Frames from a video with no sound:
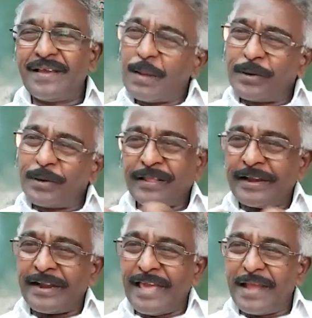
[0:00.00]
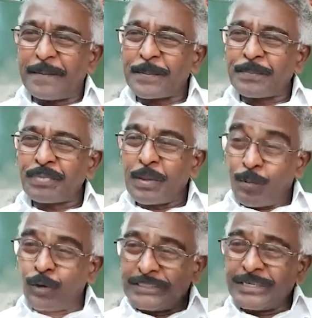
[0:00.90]
எப்படி தெரியுங்களா
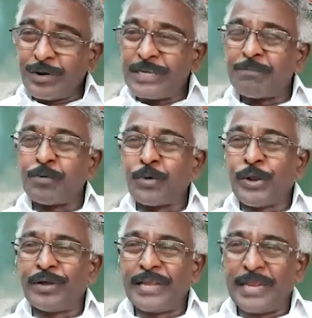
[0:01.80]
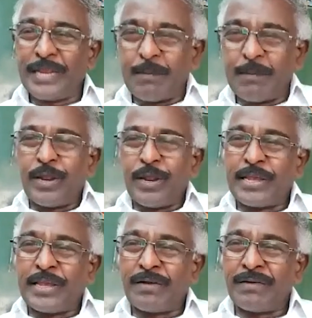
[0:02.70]
புரிஞ்சவங்களுக்கு புரியும் இனிமே புரிய
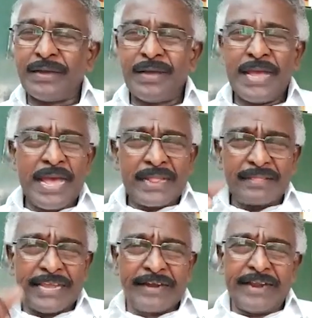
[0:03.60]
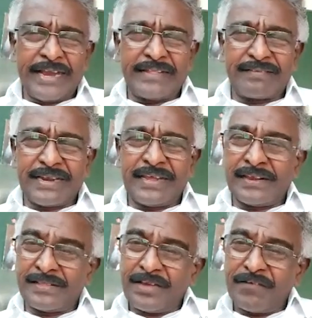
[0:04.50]
வைக்கணும் தென்னகத்தில்
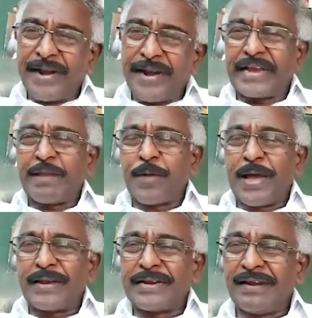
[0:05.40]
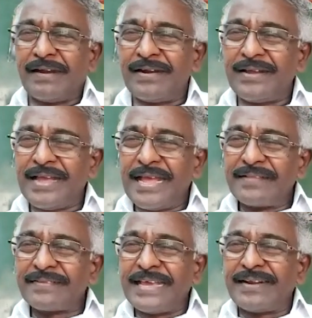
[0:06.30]
இருந்து வடக்கை பாருங்கள்
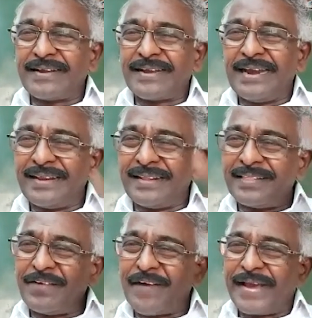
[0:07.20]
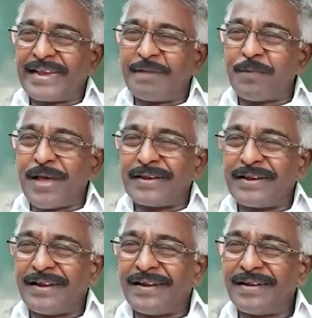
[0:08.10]
தெற்கில் இருந்து வடக்கை பாருங்கள்